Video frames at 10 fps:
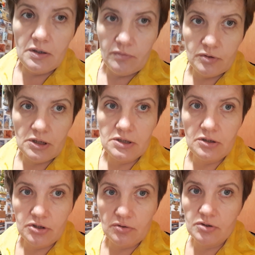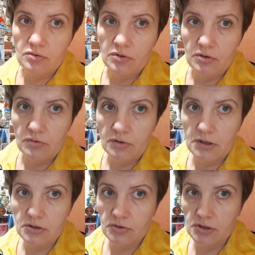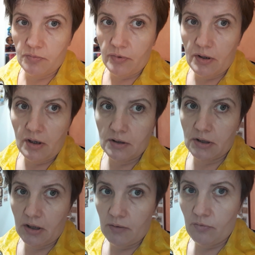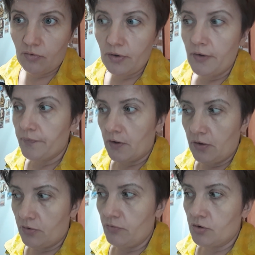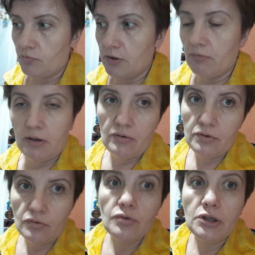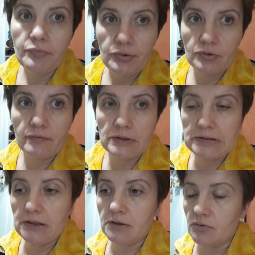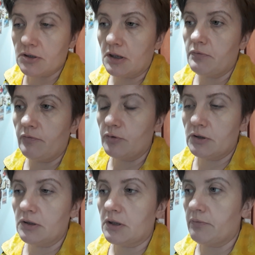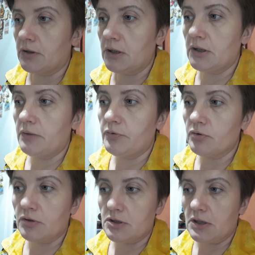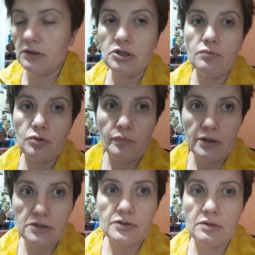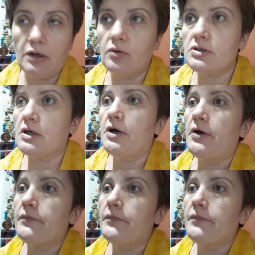Я ему сказала, что соки. Он говорит, что типа, «А ты кому? Или ну вот у меня малой, но он не пьет воды, то есть как бы бутылками, да, и не пьет, то есть я даже буду просить в самолете.